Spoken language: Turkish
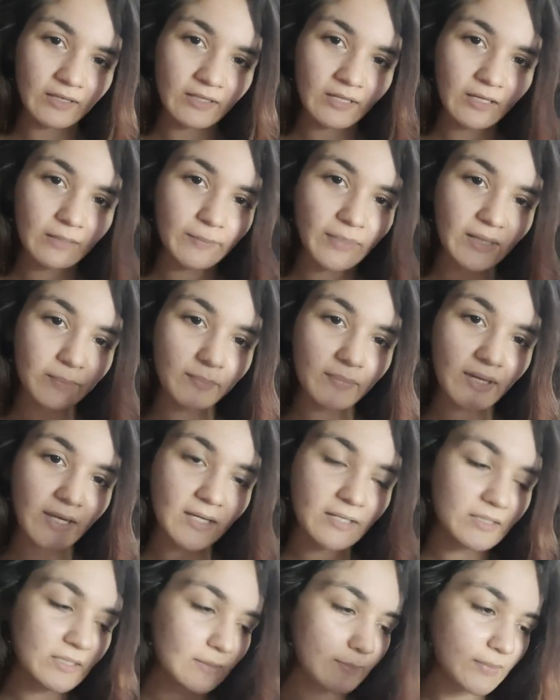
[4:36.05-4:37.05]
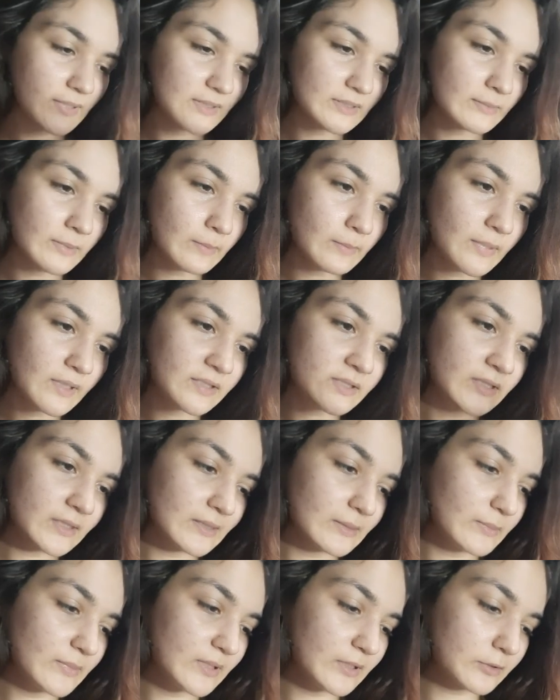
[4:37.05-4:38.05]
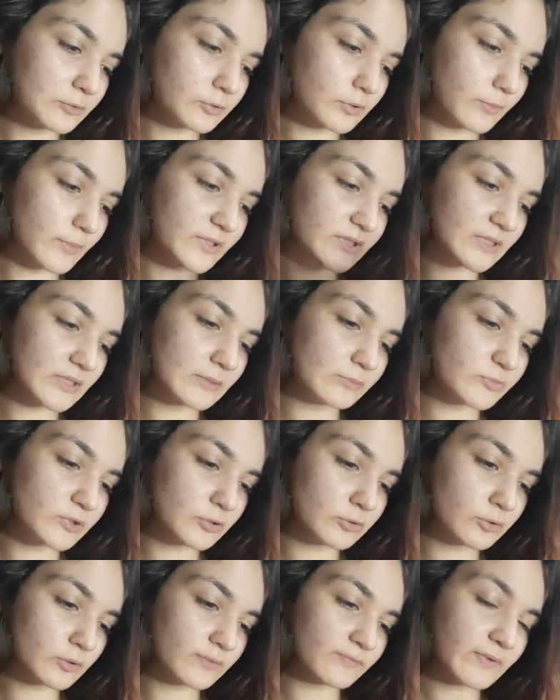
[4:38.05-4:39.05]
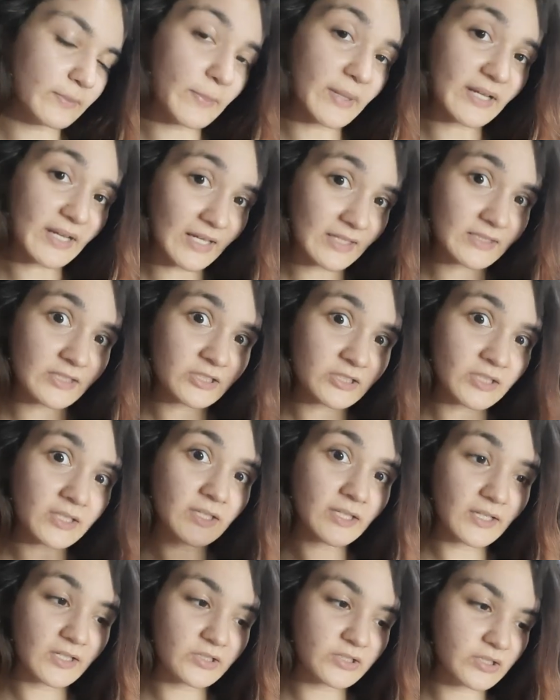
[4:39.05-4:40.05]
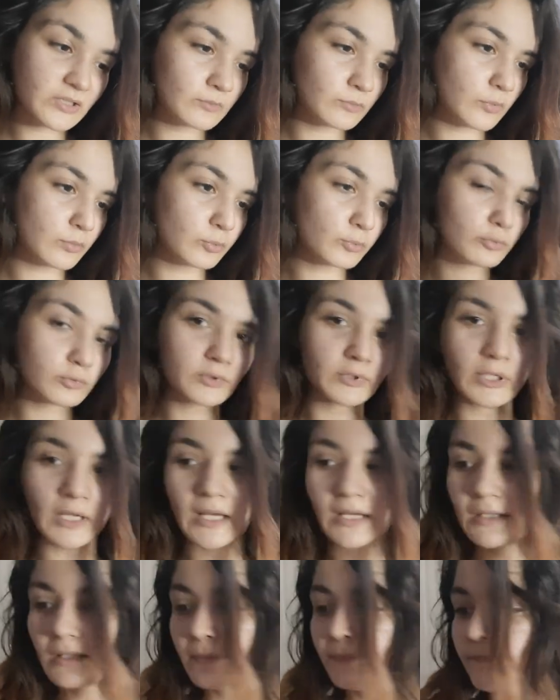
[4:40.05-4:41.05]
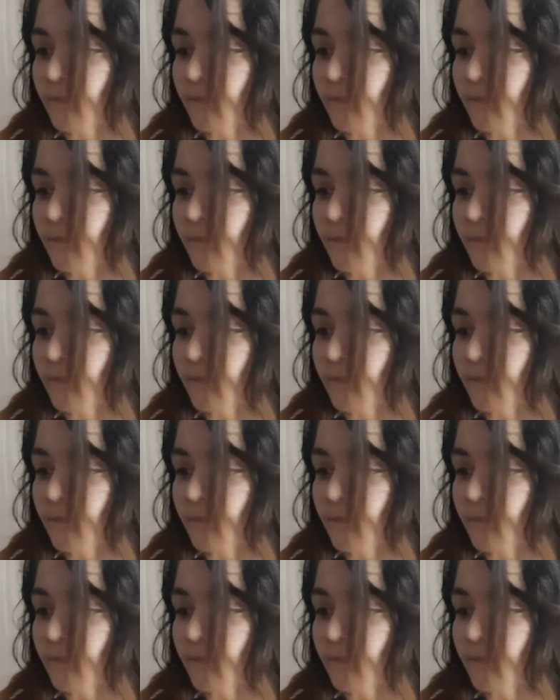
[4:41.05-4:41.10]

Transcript: yani pek beğenemedim ama istediğim yazıyorum istediğim çiziyorum ve pek arkasına da geçirmiyor bu güzel.